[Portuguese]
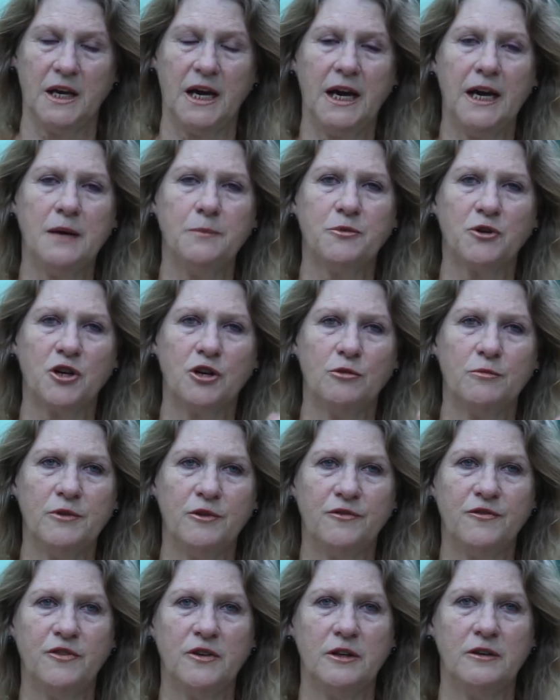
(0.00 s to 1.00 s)
Ai, porque o
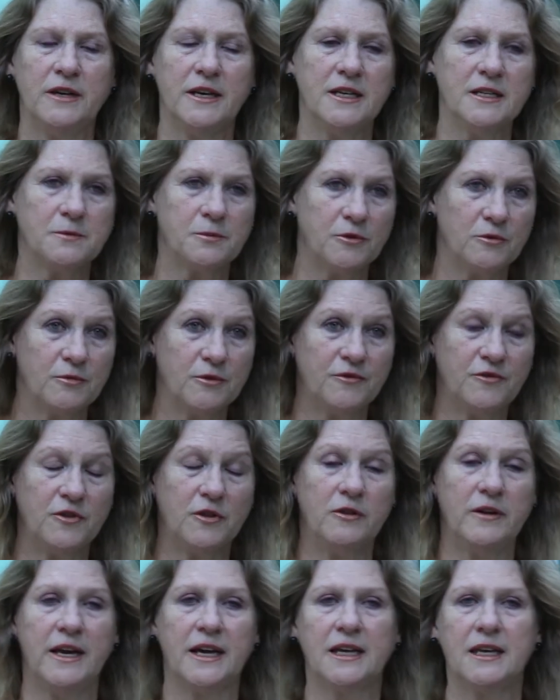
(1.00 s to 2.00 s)
meu filho é isso, porque o meu
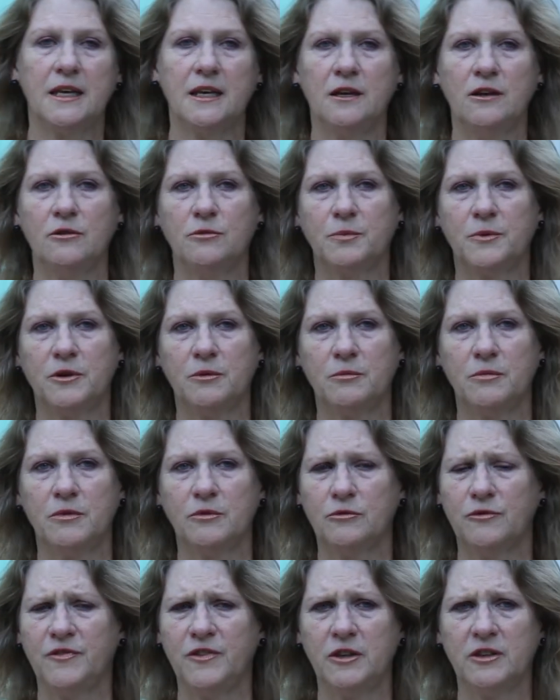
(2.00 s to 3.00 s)
filho é aquilo, porque
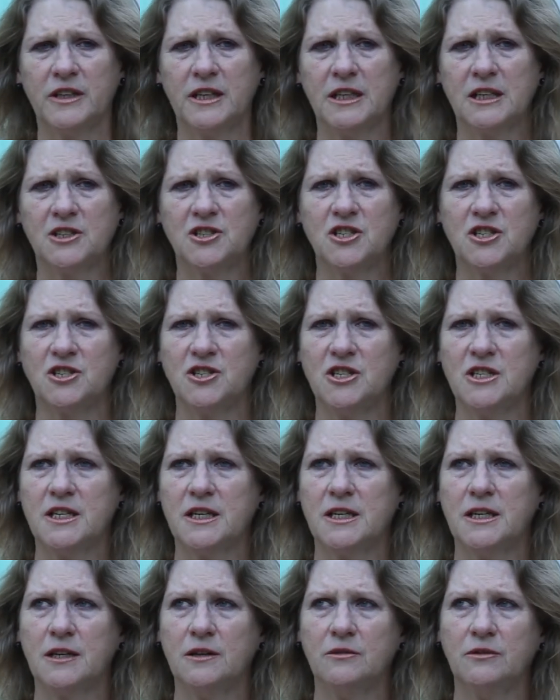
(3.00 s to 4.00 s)
o filho tem que atingir
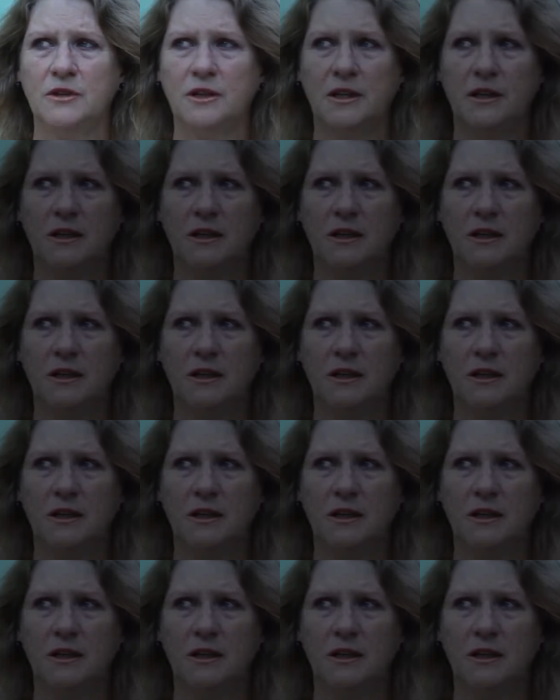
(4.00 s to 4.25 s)
aquilo.